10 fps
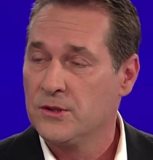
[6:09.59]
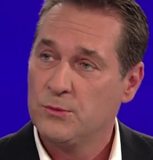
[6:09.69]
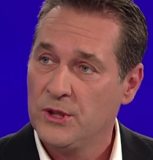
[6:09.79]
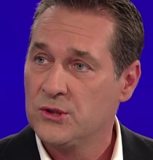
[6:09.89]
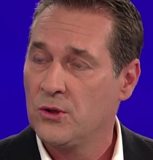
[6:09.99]
Und
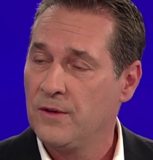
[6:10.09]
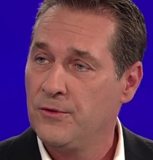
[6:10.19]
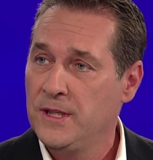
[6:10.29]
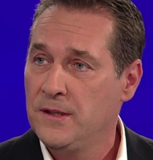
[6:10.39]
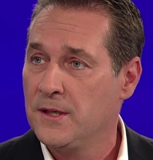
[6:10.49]
das wurde sogar
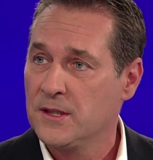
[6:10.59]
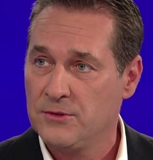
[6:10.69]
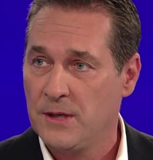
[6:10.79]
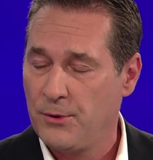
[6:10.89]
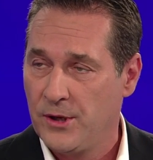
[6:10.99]
von
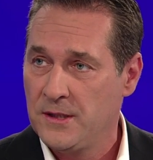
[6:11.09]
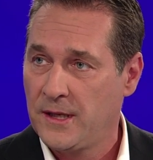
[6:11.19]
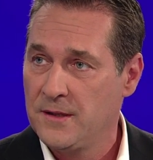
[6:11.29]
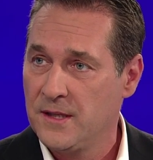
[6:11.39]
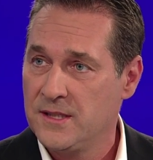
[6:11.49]
internationalen Behörden
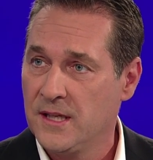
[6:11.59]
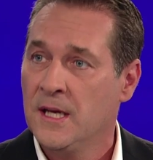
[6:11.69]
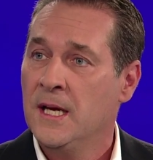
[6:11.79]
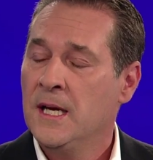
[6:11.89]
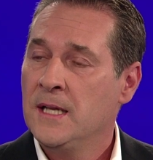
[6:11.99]
kritisiert,
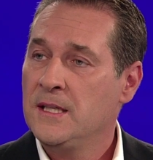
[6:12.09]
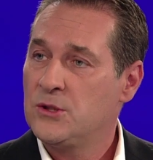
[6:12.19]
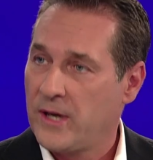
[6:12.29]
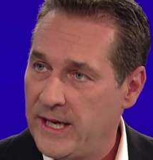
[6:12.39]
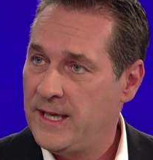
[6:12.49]
die
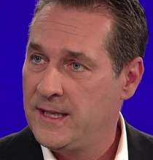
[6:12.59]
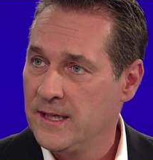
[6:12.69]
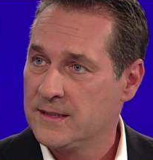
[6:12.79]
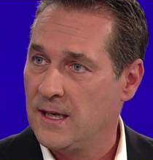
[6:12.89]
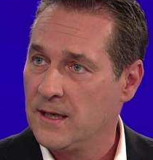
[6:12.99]
zu Recht
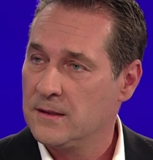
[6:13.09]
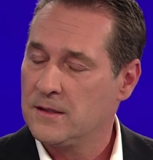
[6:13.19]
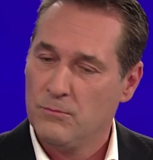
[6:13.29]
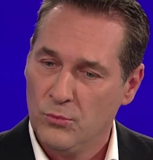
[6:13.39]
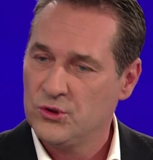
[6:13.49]
hier sagen,
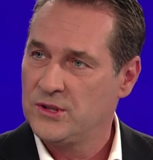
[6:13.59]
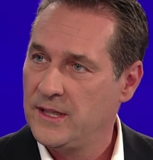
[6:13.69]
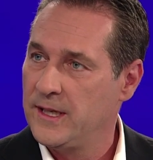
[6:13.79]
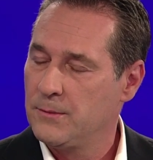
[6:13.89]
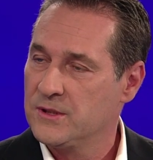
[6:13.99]
da muss
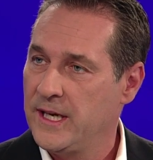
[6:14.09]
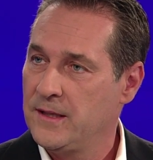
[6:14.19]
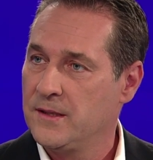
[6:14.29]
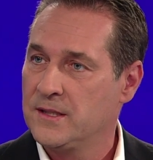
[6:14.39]
sich etwas ändern.